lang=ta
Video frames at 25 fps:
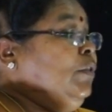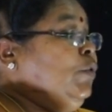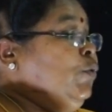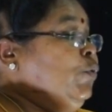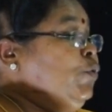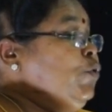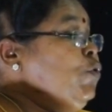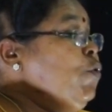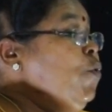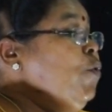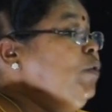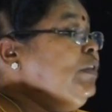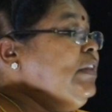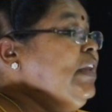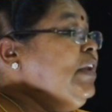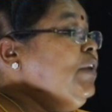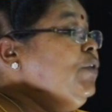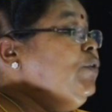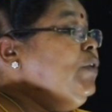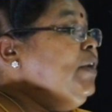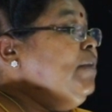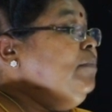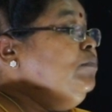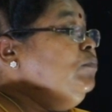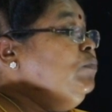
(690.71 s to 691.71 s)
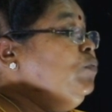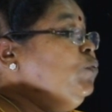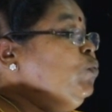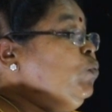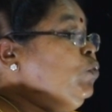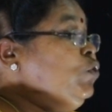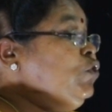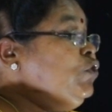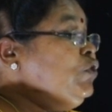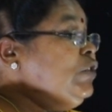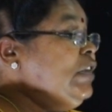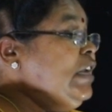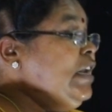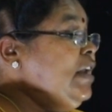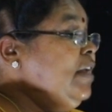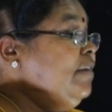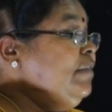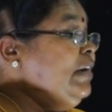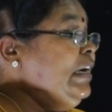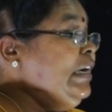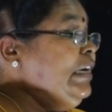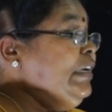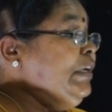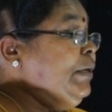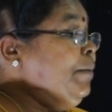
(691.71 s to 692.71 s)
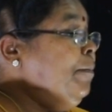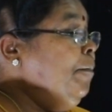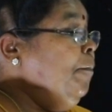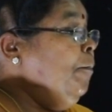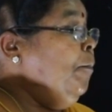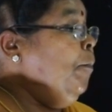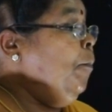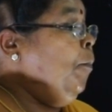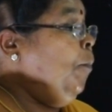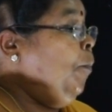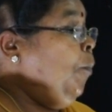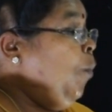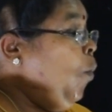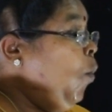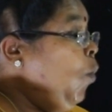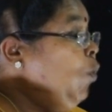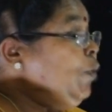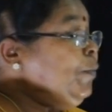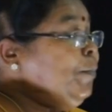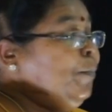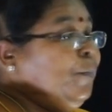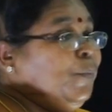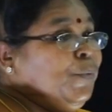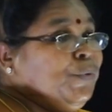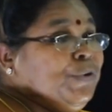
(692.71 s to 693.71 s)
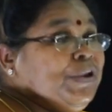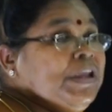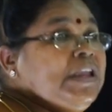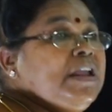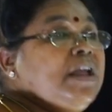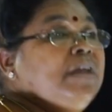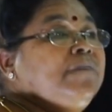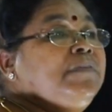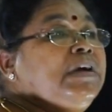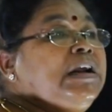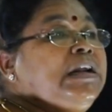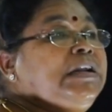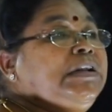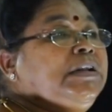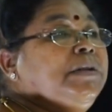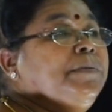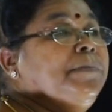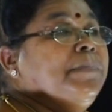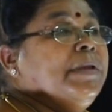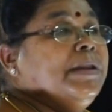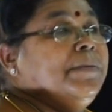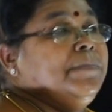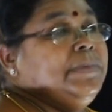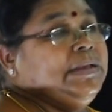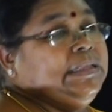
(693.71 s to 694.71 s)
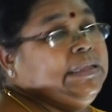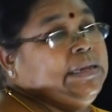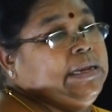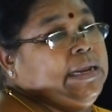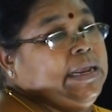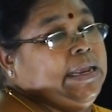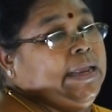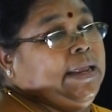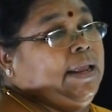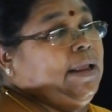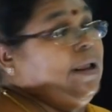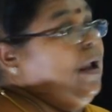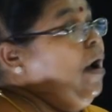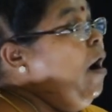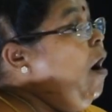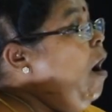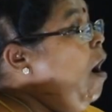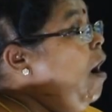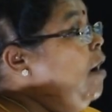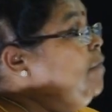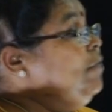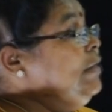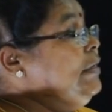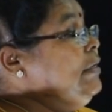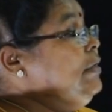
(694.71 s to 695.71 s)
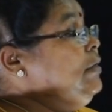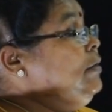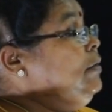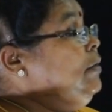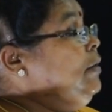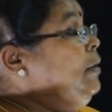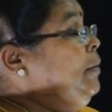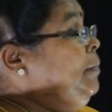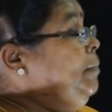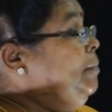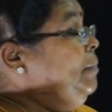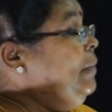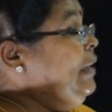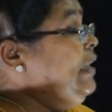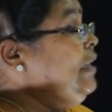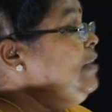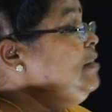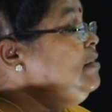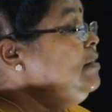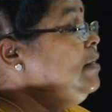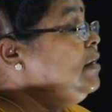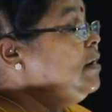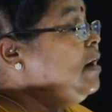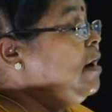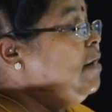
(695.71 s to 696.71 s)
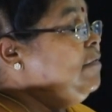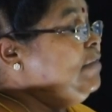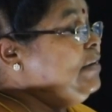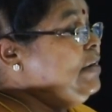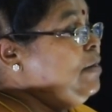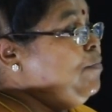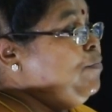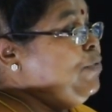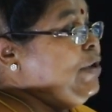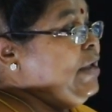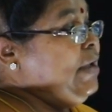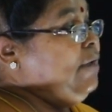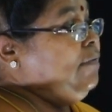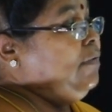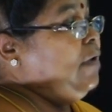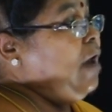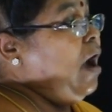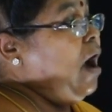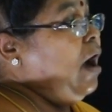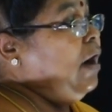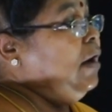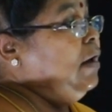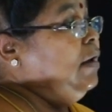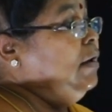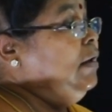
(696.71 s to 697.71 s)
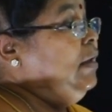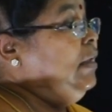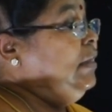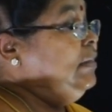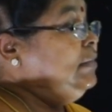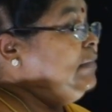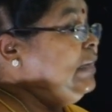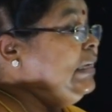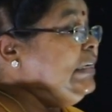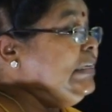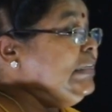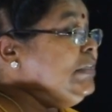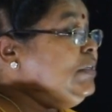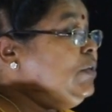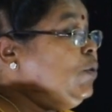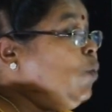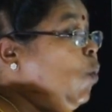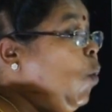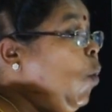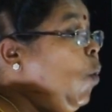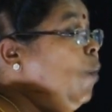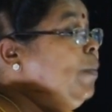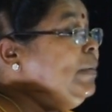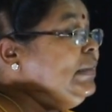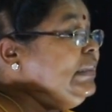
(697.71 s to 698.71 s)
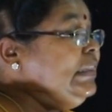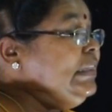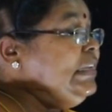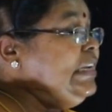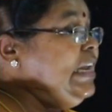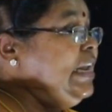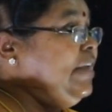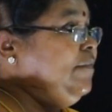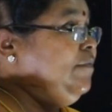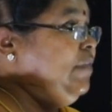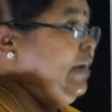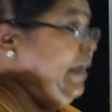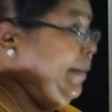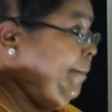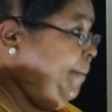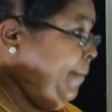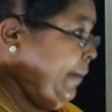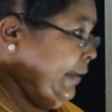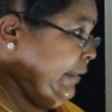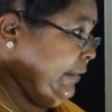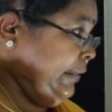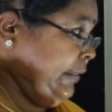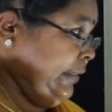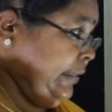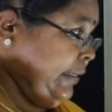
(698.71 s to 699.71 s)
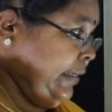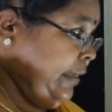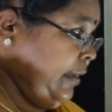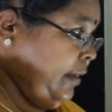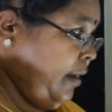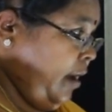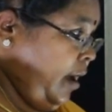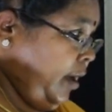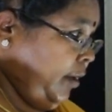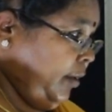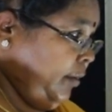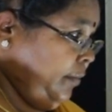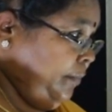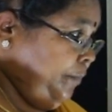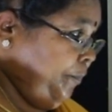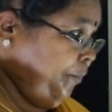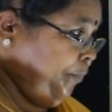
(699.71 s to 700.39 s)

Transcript: துரியோதனுடன் தூது செல்ல வேண்டும் போர் புரிய வேண்டும் என்பதிலேயே அவன் மிகுந்த கவனமுடையவனாக தனது கோபத்தினை வெளிப்படுத்துகின்றான்